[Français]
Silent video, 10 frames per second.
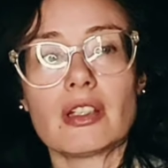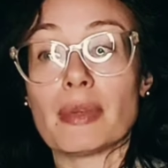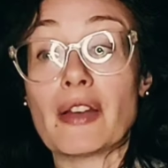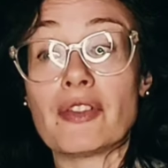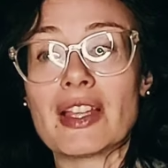
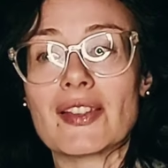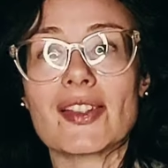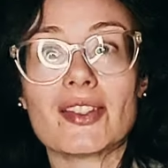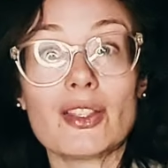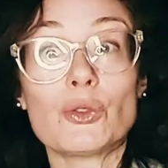Bah, va
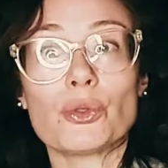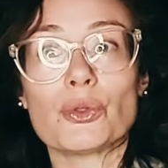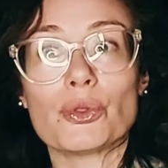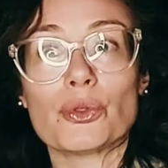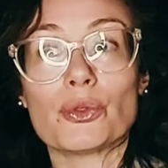essayer
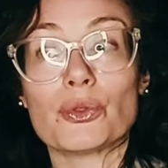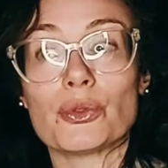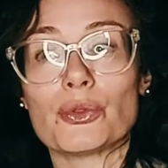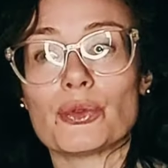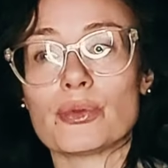de,
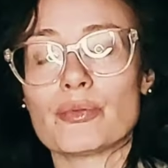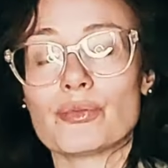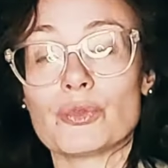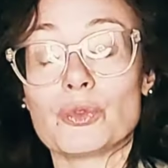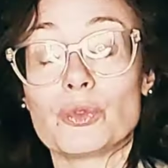de,
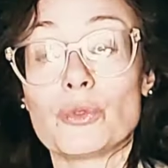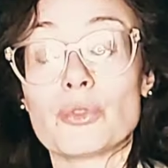de